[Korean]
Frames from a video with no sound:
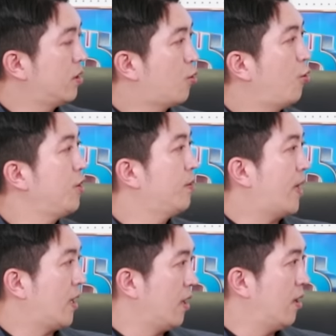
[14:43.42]
코인을
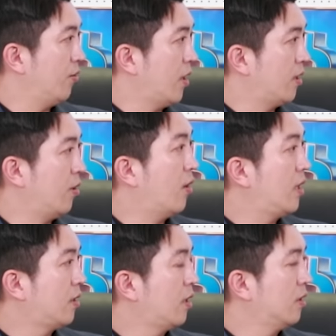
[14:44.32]
발행하거나 그런 거
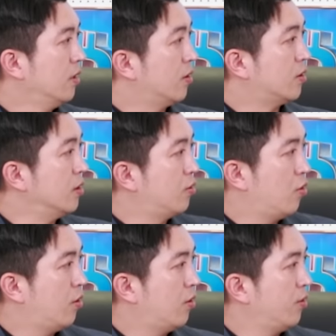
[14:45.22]
할 때는 그런
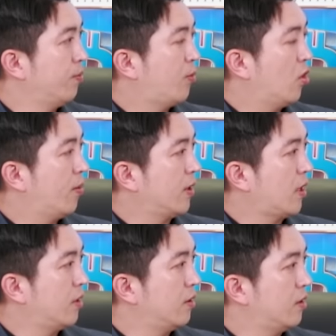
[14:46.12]
증권법에
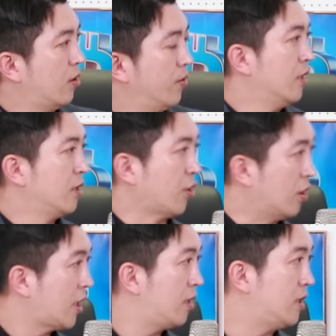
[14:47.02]
따른 그런
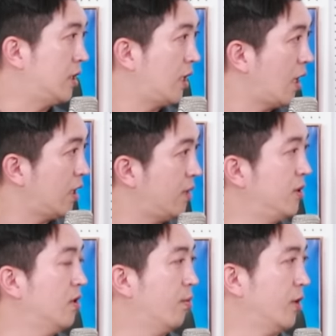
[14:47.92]
절차를 지키기가
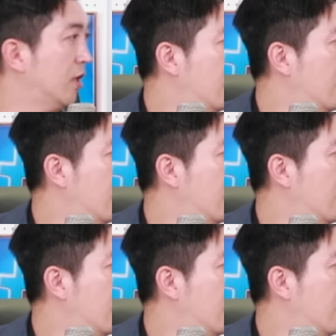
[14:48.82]
힘든 겁니까?